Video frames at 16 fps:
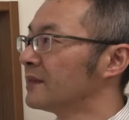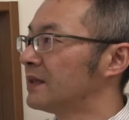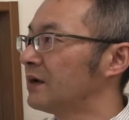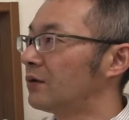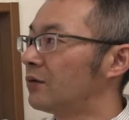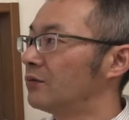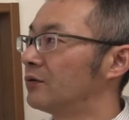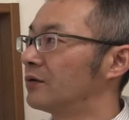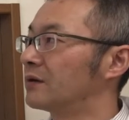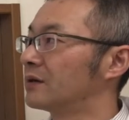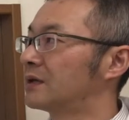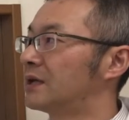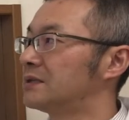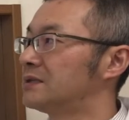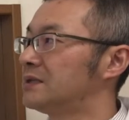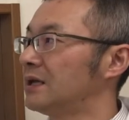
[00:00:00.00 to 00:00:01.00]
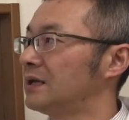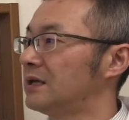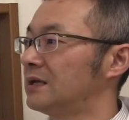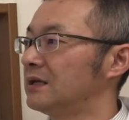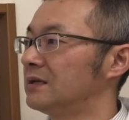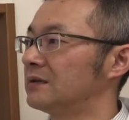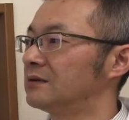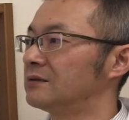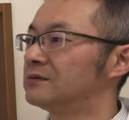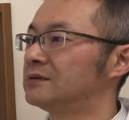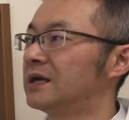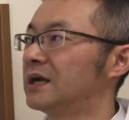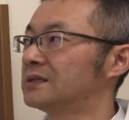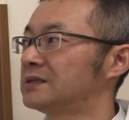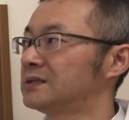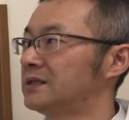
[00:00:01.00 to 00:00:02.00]
ね、ここの血液増
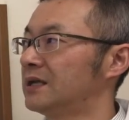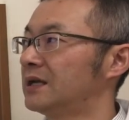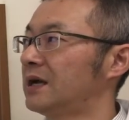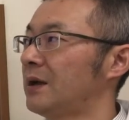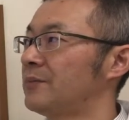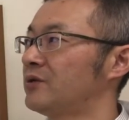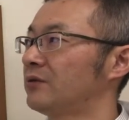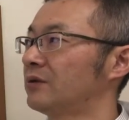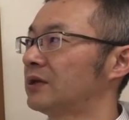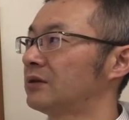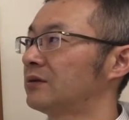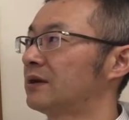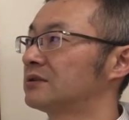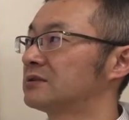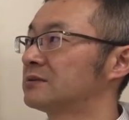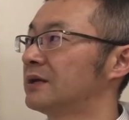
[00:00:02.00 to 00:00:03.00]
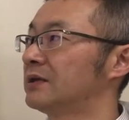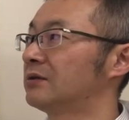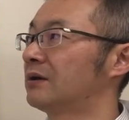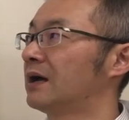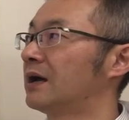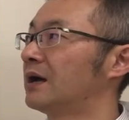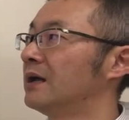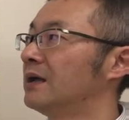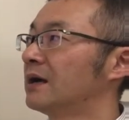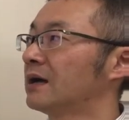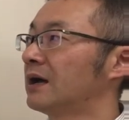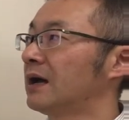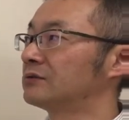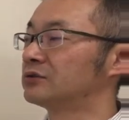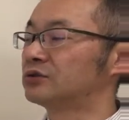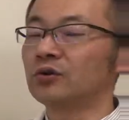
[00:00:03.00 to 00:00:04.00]
やして髪の毛とか爪とか
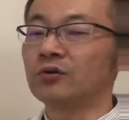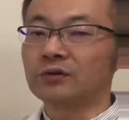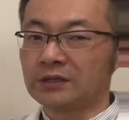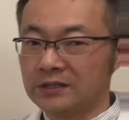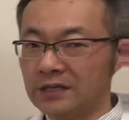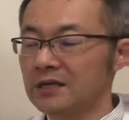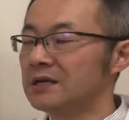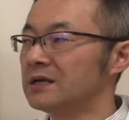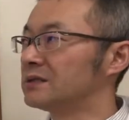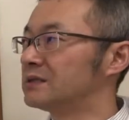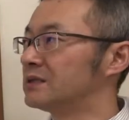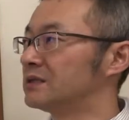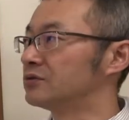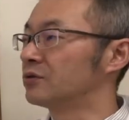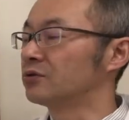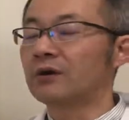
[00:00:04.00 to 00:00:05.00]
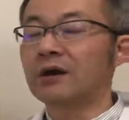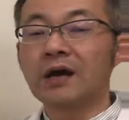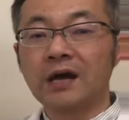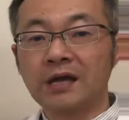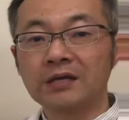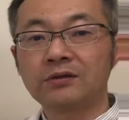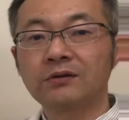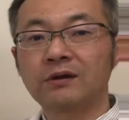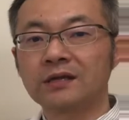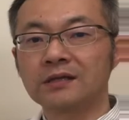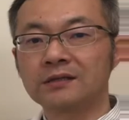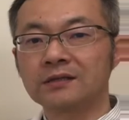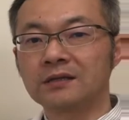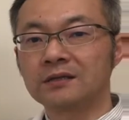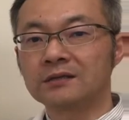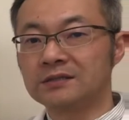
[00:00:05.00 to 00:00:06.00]
各臓器ね心臓とか肺と
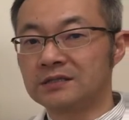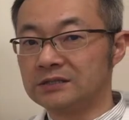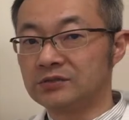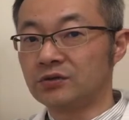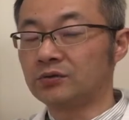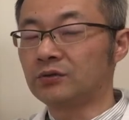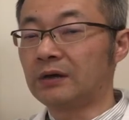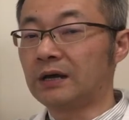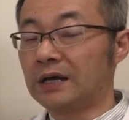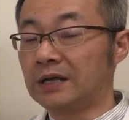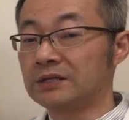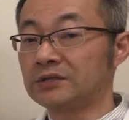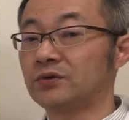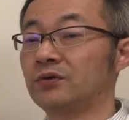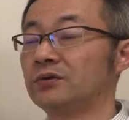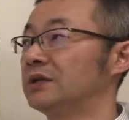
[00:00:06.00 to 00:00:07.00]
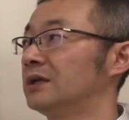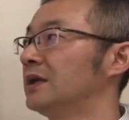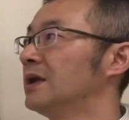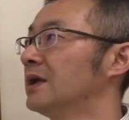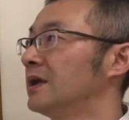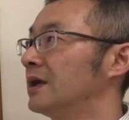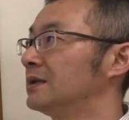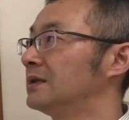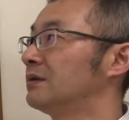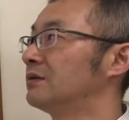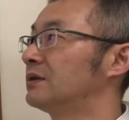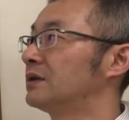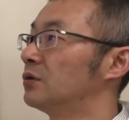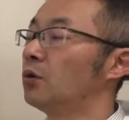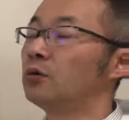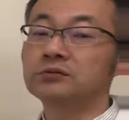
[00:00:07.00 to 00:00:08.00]
か腎臓とか肝臓に
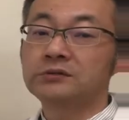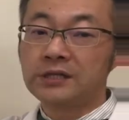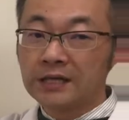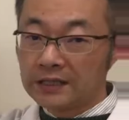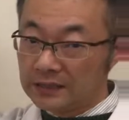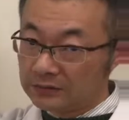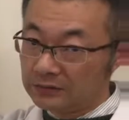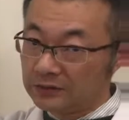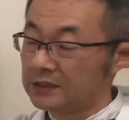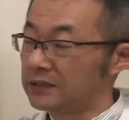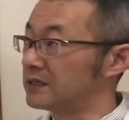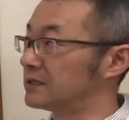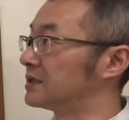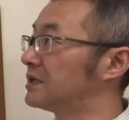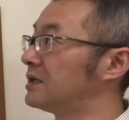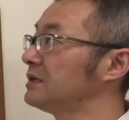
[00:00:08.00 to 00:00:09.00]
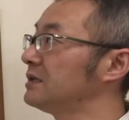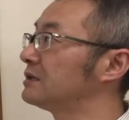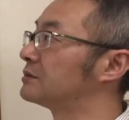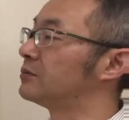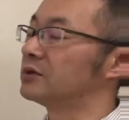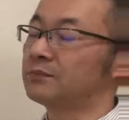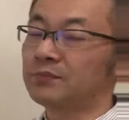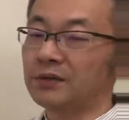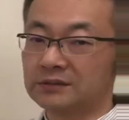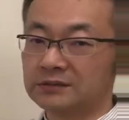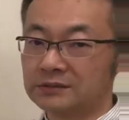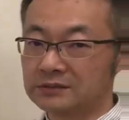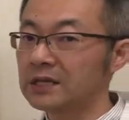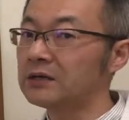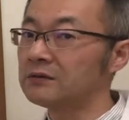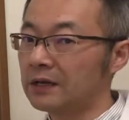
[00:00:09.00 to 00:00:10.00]
エネルギーを送っていかないといけないし筋肉もいっぱい
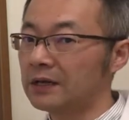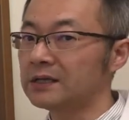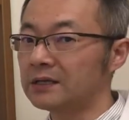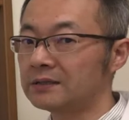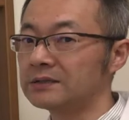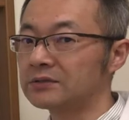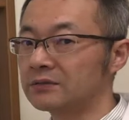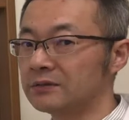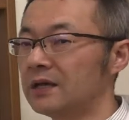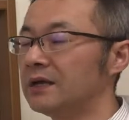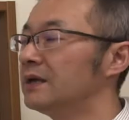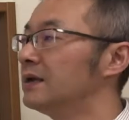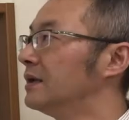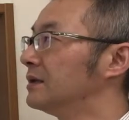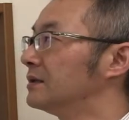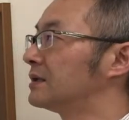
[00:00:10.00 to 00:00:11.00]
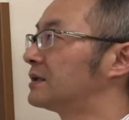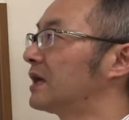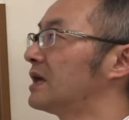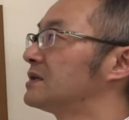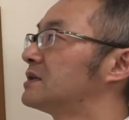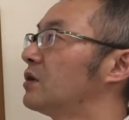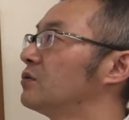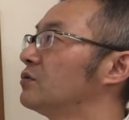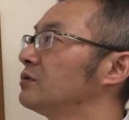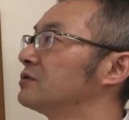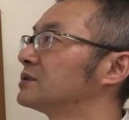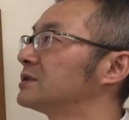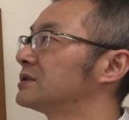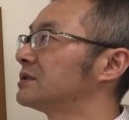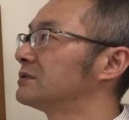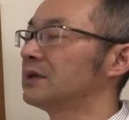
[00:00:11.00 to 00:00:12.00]
使うわけなんですよねで代謝を良
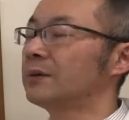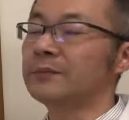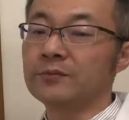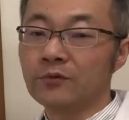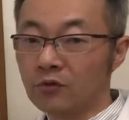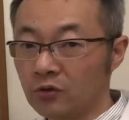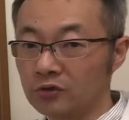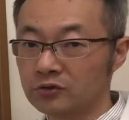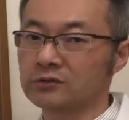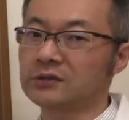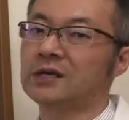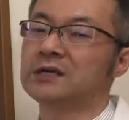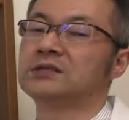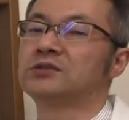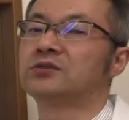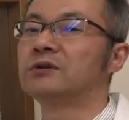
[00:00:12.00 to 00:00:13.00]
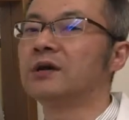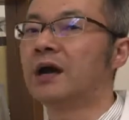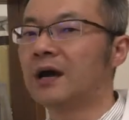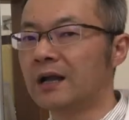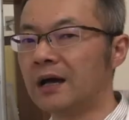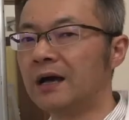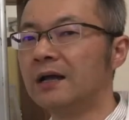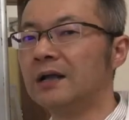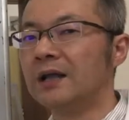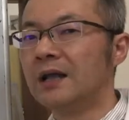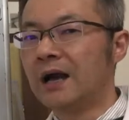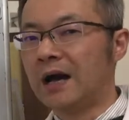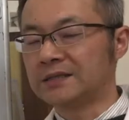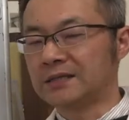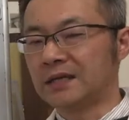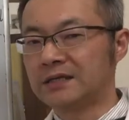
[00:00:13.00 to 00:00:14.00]
くさせるためにも酵素が必要やから
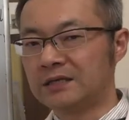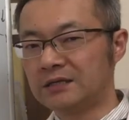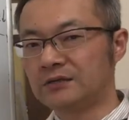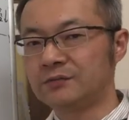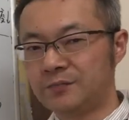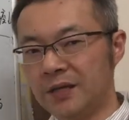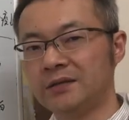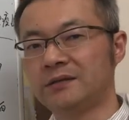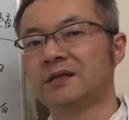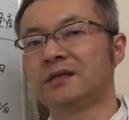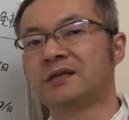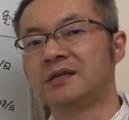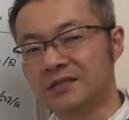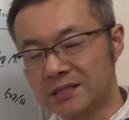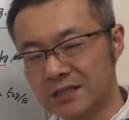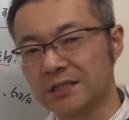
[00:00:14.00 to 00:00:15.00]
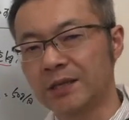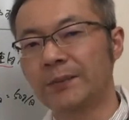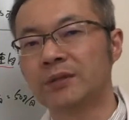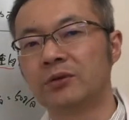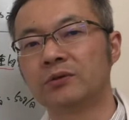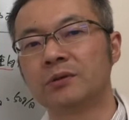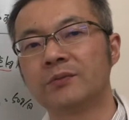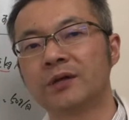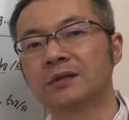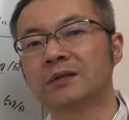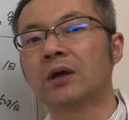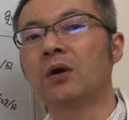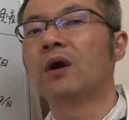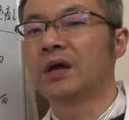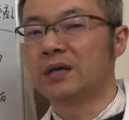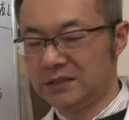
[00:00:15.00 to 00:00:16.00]
朝昼晩ってきっちり食べておいてもらっ
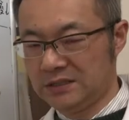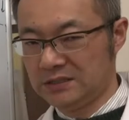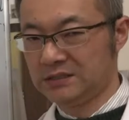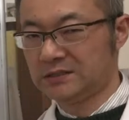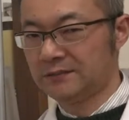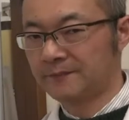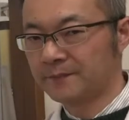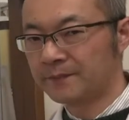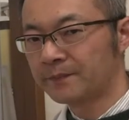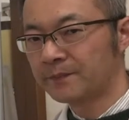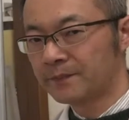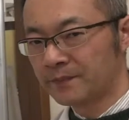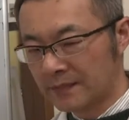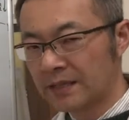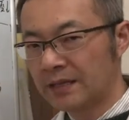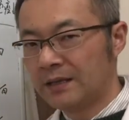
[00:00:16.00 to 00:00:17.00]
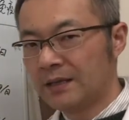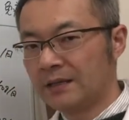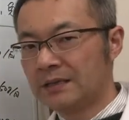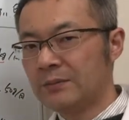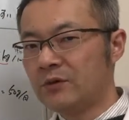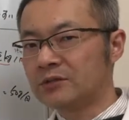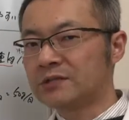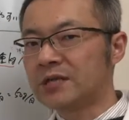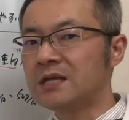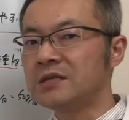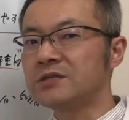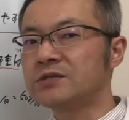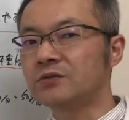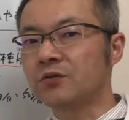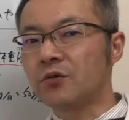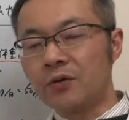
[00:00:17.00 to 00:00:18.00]
た方がいいですでも
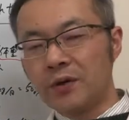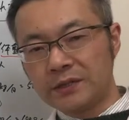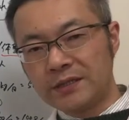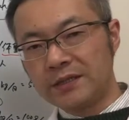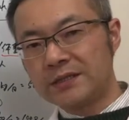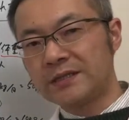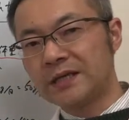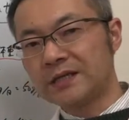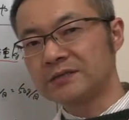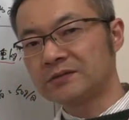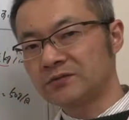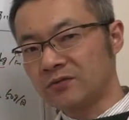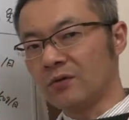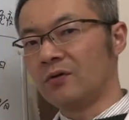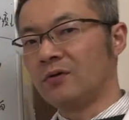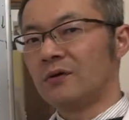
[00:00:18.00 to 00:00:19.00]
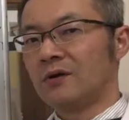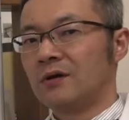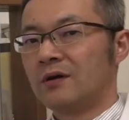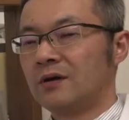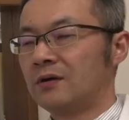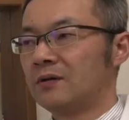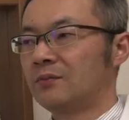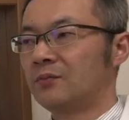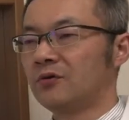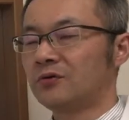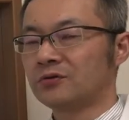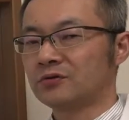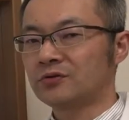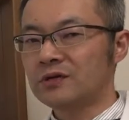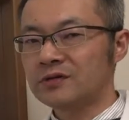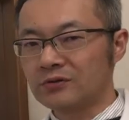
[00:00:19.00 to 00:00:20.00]
30超えてきだすと
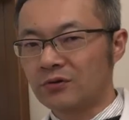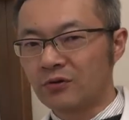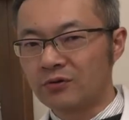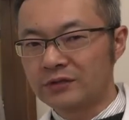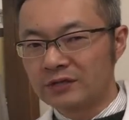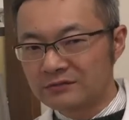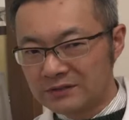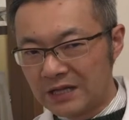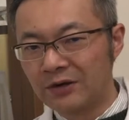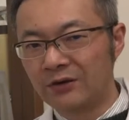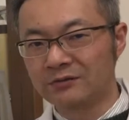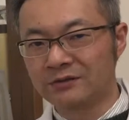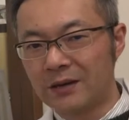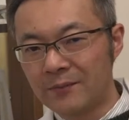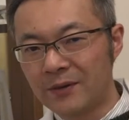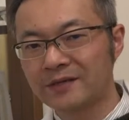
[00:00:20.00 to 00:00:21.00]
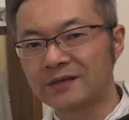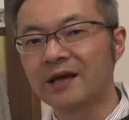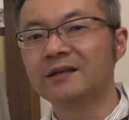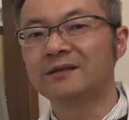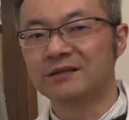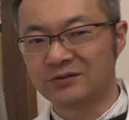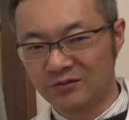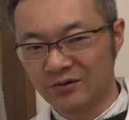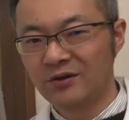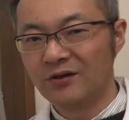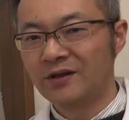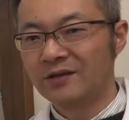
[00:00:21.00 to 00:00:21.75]
もうそれ以上大きくなることあんまりないでしょ